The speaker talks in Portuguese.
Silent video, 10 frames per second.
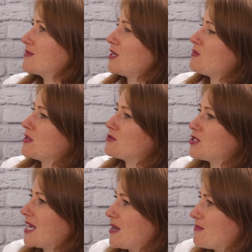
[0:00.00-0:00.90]
tenho medo
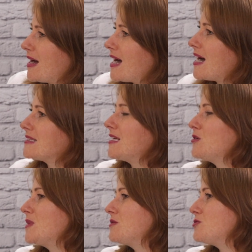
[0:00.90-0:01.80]
de queimar,
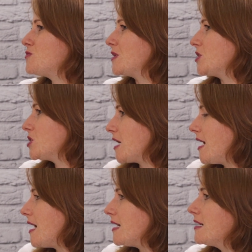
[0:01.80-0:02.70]
tenho medo de
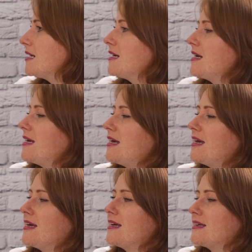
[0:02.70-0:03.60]
manchar,
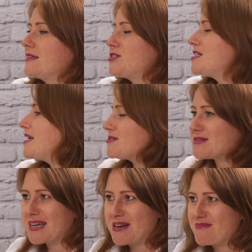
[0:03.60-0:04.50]
é, tira
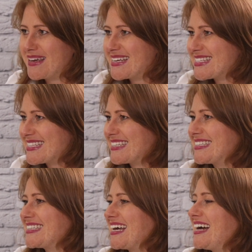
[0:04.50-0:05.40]
isso da cabeça,
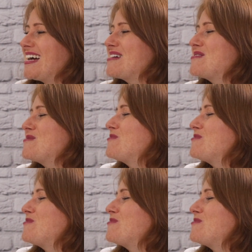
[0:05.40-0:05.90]
tá?